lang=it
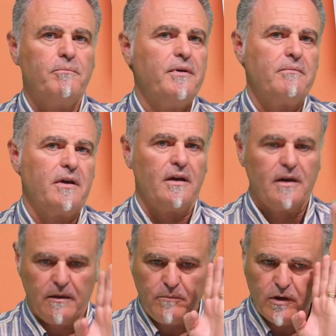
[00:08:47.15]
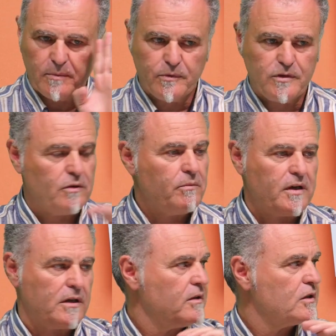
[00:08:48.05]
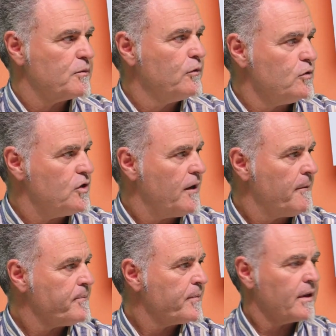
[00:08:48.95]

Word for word: per me il mio campo visivo ma è, sfugge.